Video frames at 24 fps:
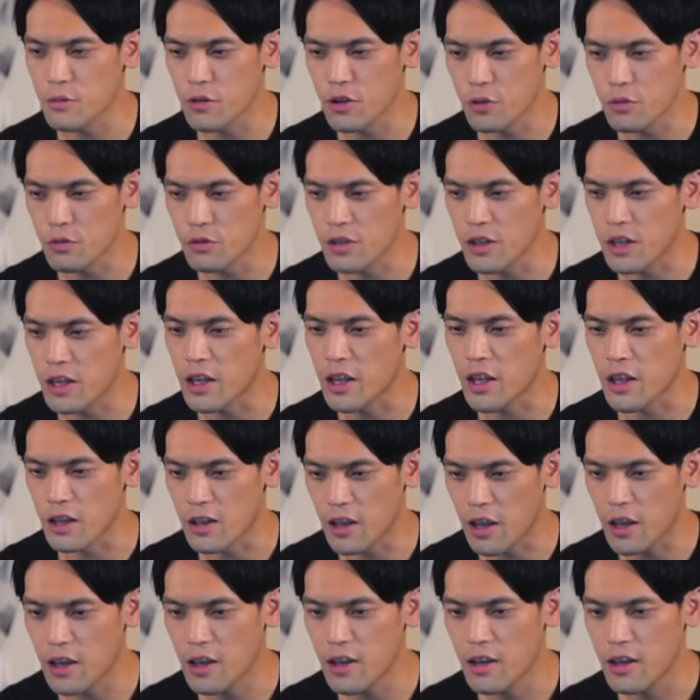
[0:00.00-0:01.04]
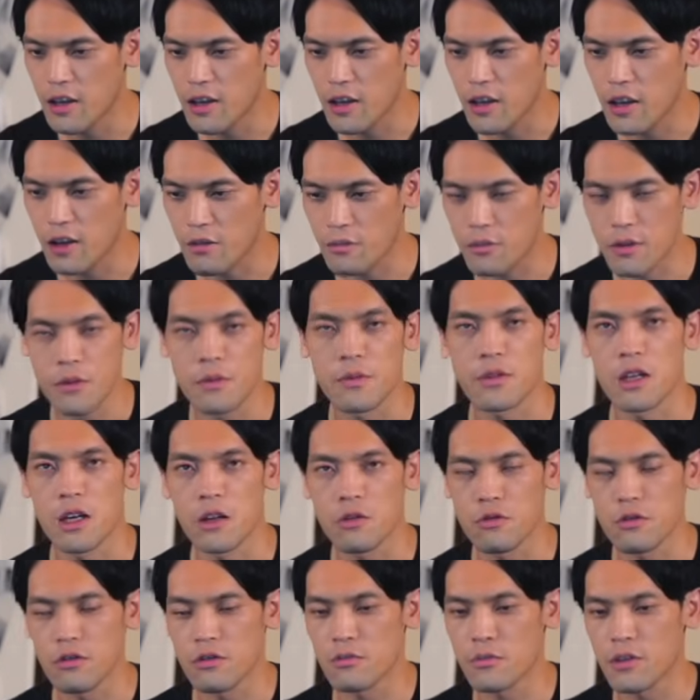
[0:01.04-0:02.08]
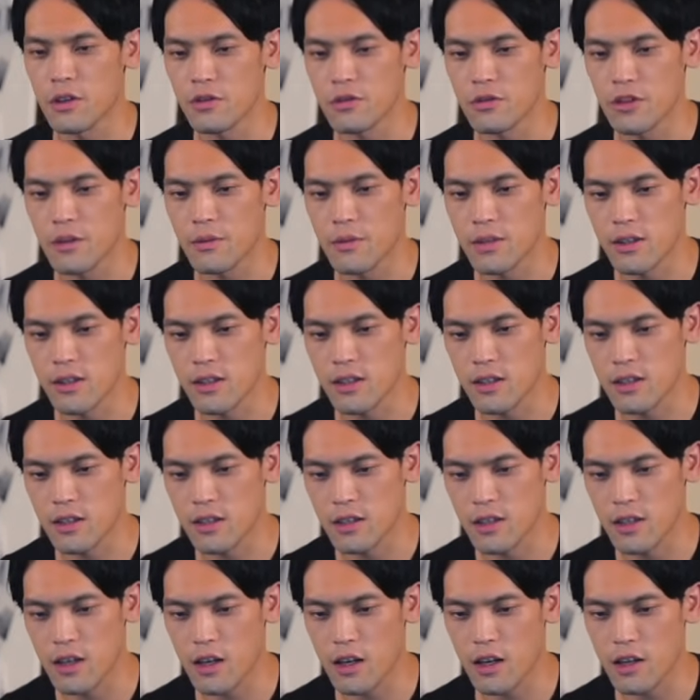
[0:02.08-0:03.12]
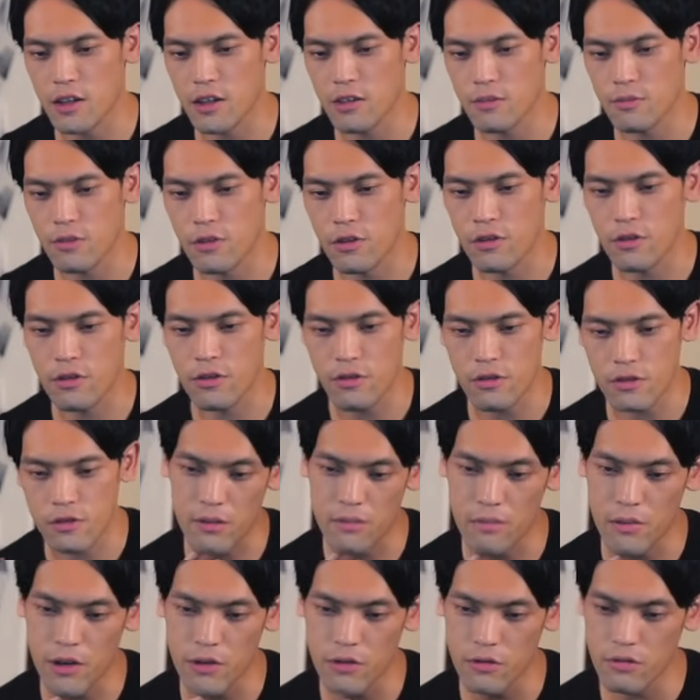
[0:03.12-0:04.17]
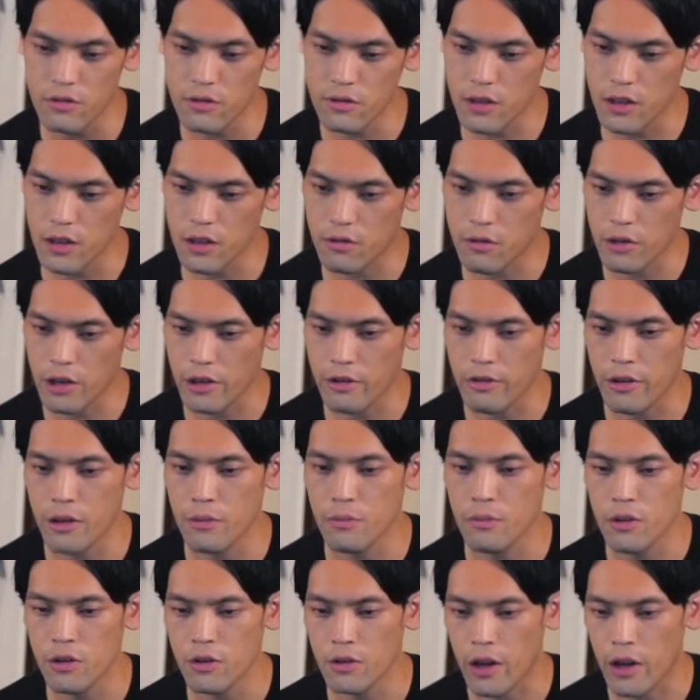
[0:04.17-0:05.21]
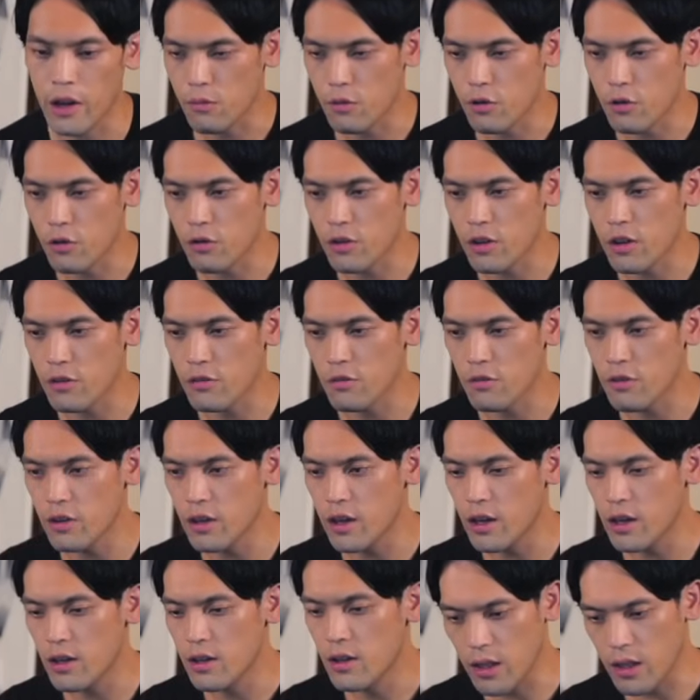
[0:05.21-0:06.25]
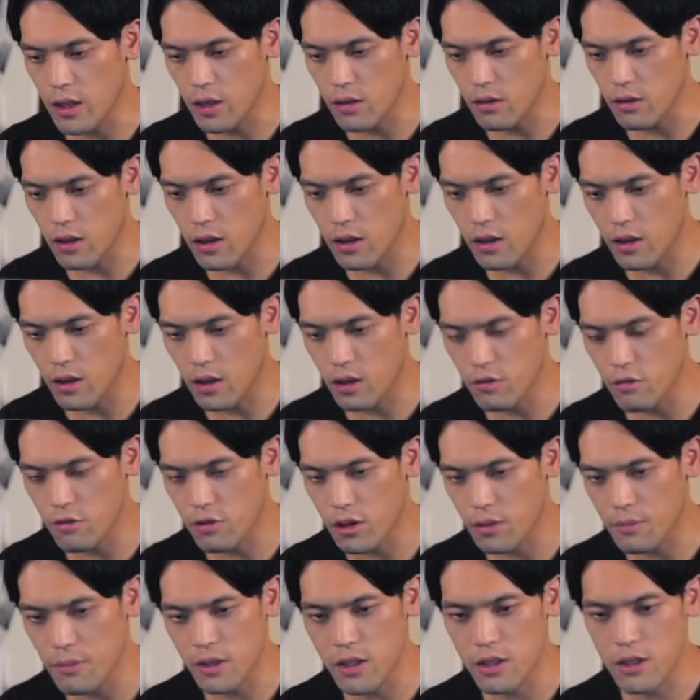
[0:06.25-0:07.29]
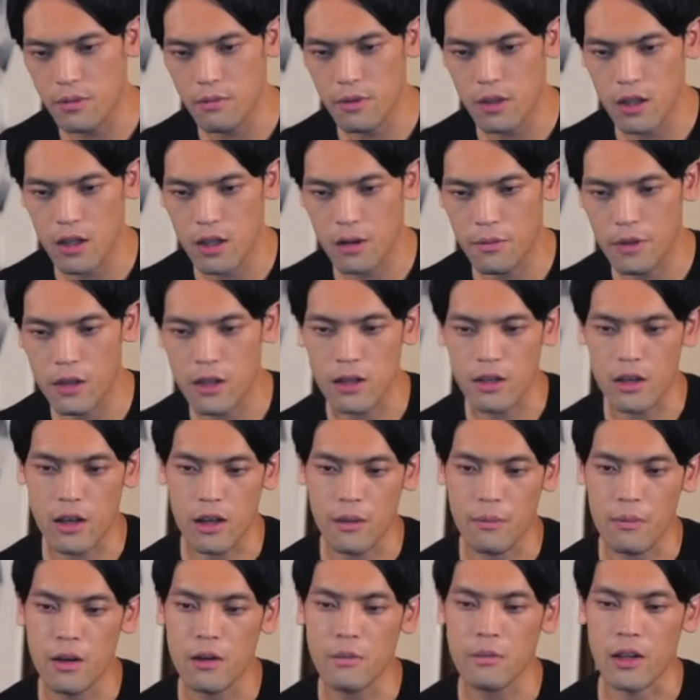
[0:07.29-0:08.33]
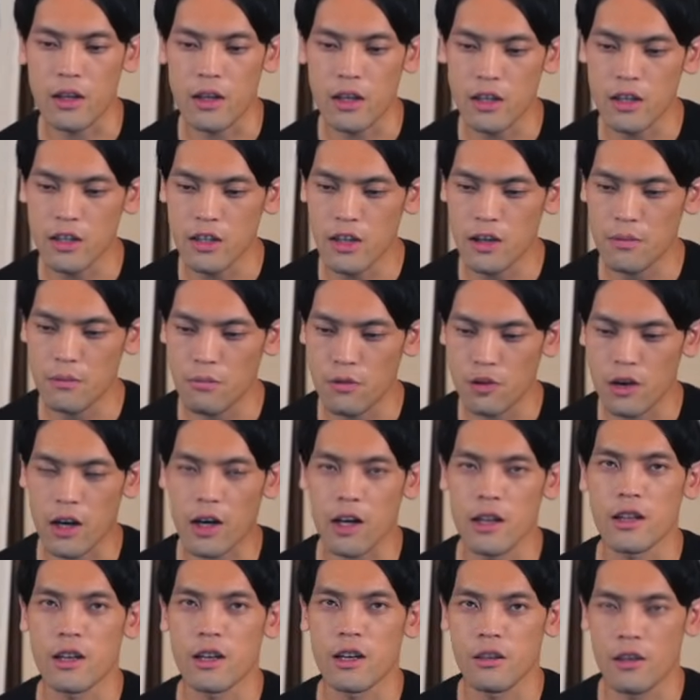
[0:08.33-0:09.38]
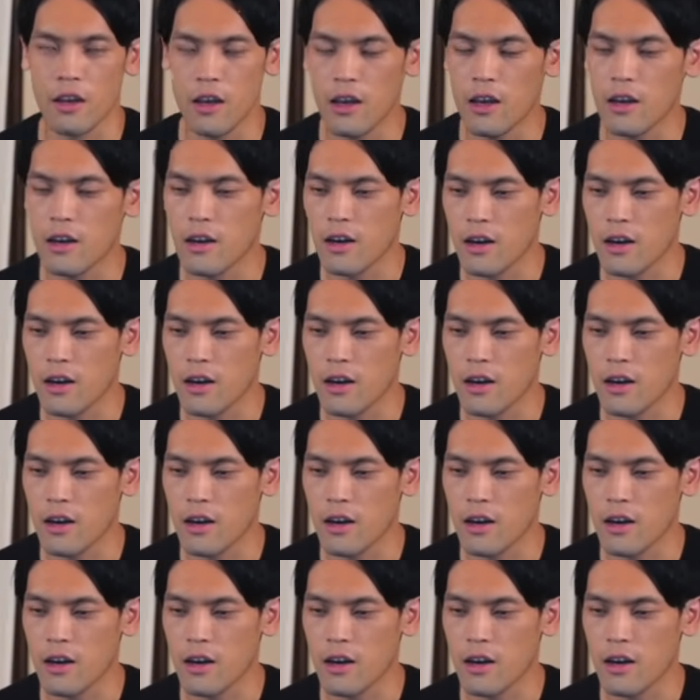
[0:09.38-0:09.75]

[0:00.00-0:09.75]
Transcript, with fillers: ボタンを押すだけなんで、あの、めちゃめちゃおすすめでございます。3ヶ月無料。まあ、4500円分ぐらい無料になるので、一旦、あの、試してみてダメだったらやめればね、1円もかかんないんで、